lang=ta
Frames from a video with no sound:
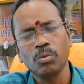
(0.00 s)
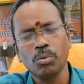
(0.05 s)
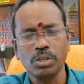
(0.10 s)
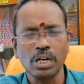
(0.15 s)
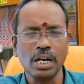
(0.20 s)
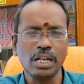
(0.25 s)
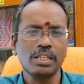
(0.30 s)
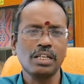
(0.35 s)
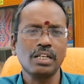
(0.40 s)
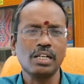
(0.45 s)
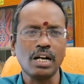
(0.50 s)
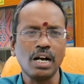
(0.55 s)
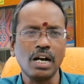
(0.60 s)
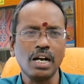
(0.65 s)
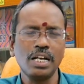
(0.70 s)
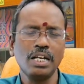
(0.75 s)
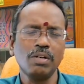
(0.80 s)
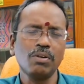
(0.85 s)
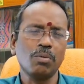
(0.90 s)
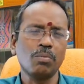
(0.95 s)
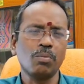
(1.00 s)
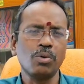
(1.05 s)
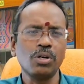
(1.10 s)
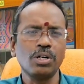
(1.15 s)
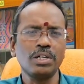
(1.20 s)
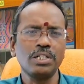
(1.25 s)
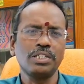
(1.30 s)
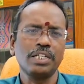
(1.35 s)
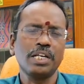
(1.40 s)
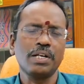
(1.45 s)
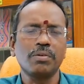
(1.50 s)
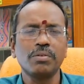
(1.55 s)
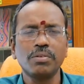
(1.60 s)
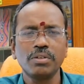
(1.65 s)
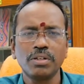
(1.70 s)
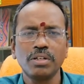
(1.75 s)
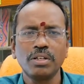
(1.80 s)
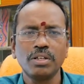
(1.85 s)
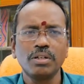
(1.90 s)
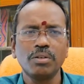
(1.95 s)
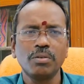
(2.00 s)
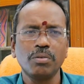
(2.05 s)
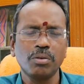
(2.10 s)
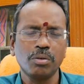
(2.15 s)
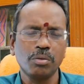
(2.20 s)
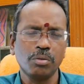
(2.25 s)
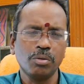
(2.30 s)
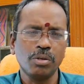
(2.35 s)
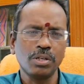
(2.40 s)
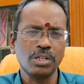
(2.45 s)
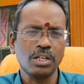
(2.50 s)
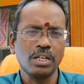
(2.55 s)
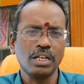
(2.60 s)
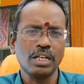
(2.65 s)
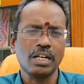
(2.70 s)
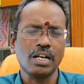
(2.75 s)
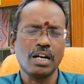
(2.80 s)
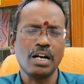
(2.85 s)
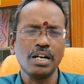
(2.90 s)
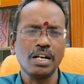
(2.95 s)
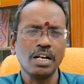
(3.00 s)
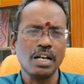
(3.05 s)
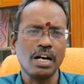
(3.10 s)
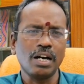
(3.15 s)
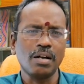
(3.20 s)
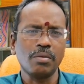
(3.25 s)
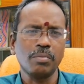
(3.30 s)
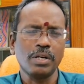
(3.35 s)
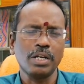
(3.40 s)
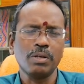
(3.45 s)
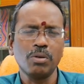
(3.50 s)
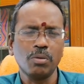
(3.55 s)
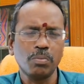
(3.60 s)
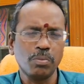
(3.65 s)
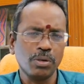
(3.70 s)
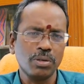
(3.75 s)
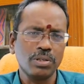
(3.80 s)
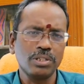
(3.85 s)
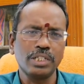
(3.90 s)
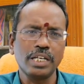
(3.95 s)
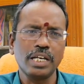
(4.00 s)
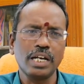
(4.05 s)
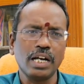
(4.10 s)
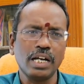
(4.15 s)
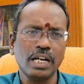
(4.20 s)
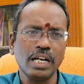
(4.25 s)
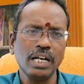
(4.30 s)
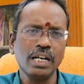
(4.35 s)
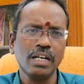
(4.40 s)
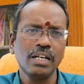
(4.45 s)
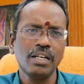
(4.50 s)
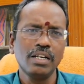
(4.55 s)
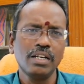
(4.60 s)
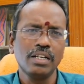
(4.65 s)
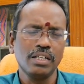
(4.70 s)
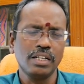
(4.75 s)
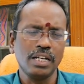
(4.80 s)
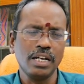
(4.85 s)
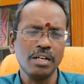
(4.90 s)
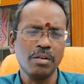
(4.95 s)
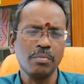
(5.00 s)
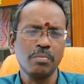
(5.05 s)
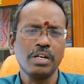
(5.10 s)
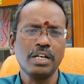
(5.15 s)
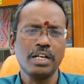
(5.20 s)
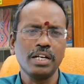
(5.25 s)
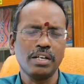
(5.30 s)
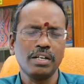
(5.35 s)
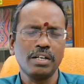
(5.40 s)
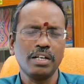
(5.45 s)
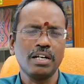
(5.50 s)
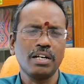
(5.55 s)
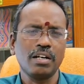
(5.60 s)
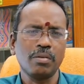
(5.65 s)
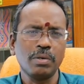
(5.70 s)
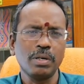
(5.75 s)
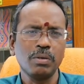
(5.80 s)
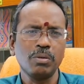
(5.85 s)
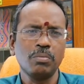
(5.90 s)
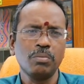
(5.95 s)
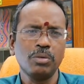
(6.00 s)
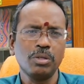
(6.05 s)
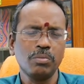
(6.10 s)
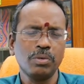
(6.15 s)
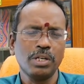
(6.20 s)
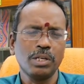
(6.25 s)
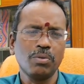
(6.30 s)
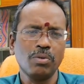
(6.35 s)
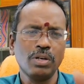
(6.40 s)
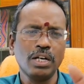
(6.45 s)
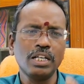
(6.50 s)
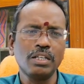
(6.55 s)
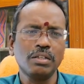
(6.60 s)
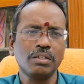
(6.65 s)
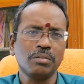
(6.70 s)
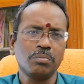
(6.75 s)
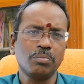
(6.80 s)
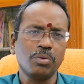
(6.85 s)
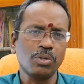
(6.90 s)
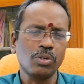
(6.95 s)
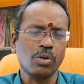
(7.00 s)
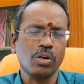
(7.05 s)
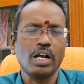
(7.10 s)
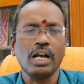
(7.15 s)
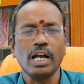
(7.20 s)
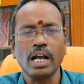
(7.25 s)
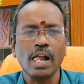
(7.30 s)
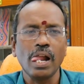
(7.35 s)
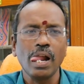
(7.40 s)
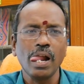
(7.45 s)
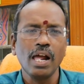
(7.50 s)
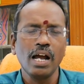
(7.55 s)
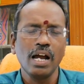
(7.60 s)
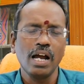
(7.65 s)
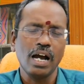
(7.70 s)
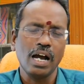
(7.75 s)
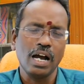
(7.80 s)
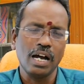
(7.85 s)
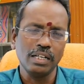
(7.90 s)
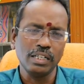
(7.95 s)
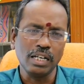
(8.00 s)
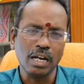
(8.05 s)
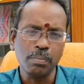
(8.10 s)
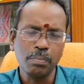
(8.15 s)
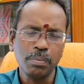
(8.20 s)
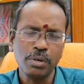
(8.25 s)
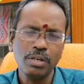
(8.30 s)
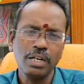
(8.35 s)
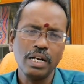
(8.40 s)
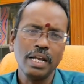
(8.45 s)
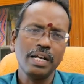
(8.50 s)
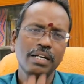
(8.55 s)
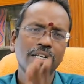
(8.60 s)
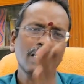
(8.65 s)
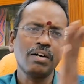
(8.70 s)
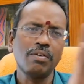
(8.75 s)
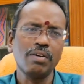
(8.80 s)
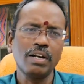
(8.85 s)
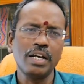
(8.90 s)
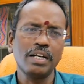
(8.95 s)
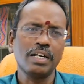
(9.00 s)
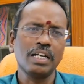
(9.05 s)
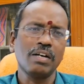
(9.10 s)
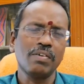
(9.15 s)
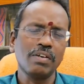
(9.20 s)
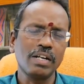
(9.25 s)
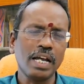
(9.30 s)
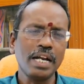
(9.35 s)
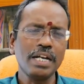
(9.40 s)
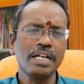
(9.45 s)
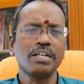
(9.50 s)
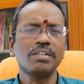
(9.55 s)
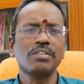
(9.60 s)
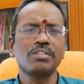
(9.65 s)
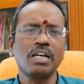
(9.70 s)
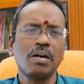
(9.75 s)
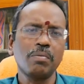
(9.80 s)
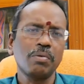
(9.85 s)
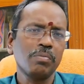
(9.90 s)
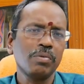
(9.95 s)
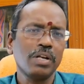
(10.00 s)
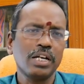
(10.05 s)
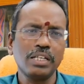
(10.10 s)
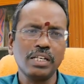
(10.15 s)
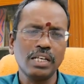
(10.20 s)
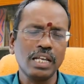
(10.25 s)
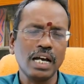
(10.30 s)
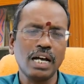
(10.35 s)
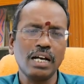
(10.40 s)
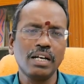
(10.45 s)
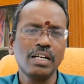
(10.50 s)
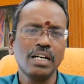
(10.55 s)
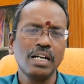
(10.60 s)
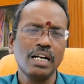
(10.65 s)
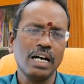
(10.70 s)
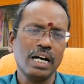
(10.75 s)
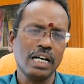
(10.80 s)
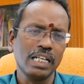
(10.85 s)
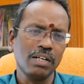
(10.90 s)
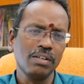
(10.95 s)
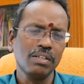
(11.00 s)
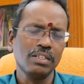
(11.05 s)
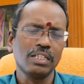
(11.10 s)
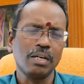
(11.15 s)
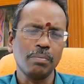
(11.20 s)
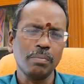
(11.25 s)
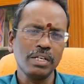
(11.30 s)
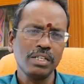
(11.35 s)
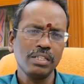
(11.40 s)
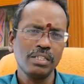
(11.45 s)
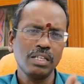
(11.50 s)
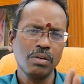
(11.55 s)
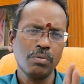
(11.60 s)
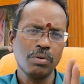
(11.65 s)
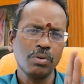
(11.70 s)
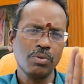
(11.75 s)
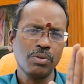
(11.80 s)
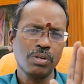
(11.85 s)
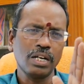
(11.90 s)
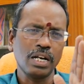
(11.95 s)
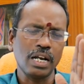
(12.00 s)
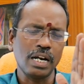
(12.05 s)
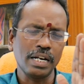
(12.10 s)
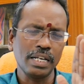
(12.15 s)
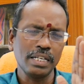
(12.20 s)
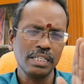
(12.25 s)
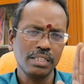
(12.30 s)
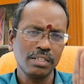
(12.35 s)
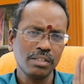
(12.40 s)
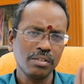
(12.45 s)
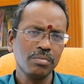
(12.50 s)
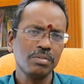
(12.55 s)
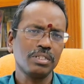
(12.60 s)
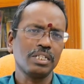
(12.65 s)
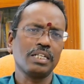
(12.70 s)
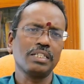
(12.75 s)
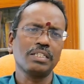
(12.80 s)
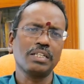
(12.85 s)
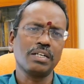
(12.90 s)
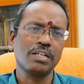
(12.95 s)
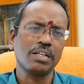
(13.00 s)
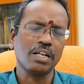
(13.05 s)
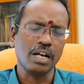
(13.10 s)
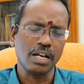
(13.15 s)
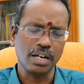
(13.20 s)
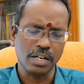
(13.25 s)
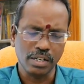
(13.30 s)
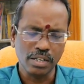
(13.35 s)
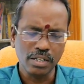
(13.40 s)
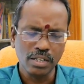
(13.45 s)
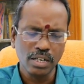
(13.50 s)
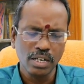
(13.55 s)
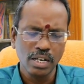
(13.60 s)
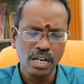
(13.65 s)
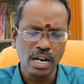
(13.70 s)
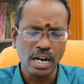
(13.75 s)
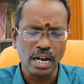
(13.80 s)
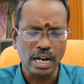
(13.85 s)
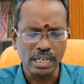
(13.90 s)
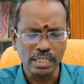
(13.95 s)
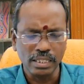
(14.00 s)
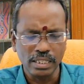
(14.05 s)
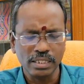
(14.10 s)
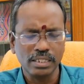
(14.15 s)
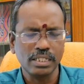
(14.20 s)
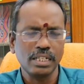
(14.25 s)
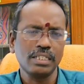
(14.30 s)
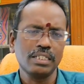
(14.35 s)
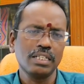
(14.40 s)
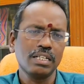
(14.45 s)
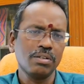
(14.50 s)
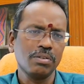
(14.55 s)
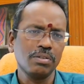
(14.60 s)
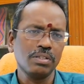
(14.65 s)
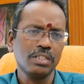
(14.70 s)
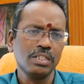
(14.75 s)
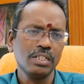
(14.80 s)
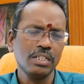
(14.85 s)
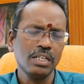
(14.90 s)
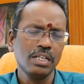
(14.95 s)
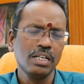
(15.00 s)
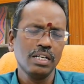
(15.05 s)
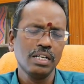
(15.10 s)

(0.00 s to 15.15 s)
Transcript: உதாரணத்துக்கு காலையில் ஒரு பொங்கல் செய்கிறோம் ஒரு ஹோட்டலில் காலையில் ஆறு மணிக்கு ஒரு பொங்கல் செய்கிறாங்க ஏழு மணிக்கு எட்டு ஏழரை மணிக்கு ஒம்பது மணிக்குள்ளே அது போட்டுடுறாங்க அது அப்புறம் லேட்டாக லேட்டாக நைட் அது சாப்பிட முடியாது இல்லையா அதாவது சமைத்த உணவுகள் அனைத்துக்கும் சந்திரன் காரகன் அந்த சந்திரன் வந்து